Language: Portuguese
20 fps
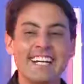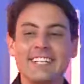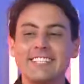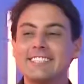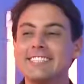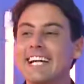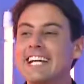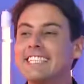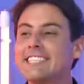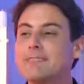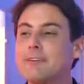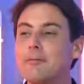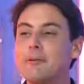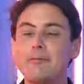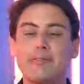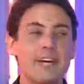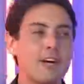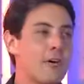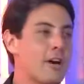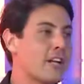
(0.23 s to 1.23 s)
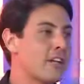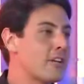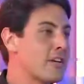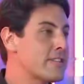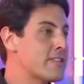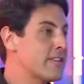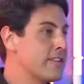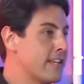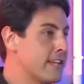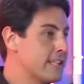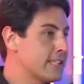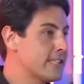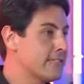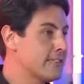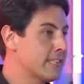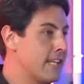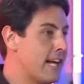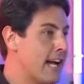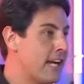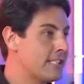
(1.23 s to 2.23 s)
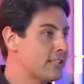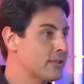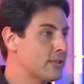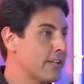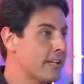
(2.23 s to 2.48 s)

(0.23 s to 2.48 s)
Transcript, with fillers: Gente, vamos ver agora a nossa interatividade, o